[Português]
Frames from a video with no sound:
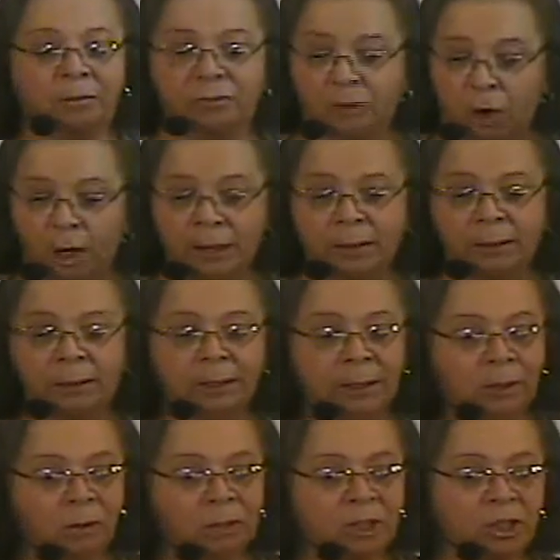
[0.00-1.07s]
fora
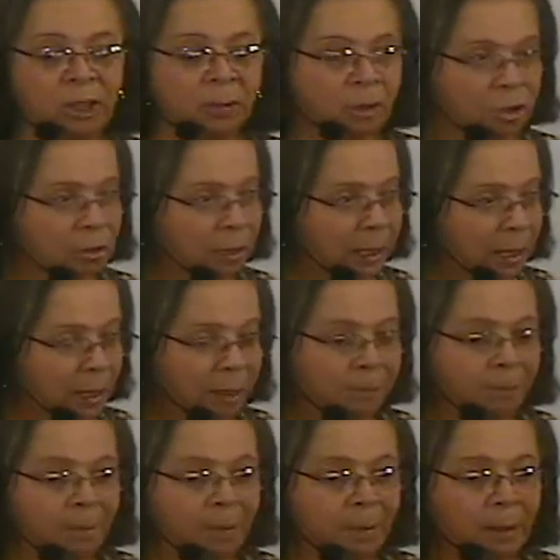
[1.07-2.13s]
do sistema
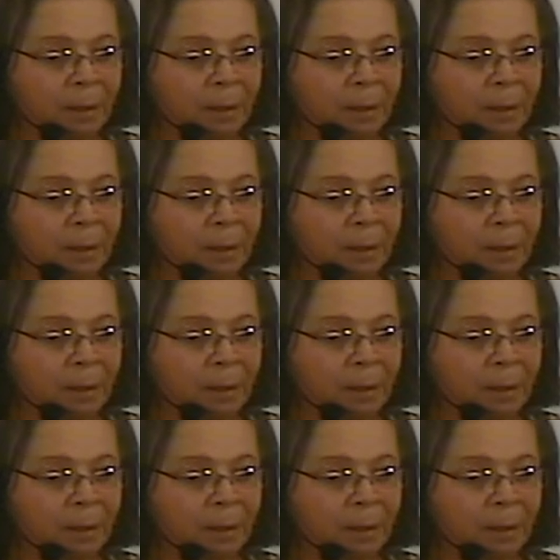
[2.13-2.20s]
solar.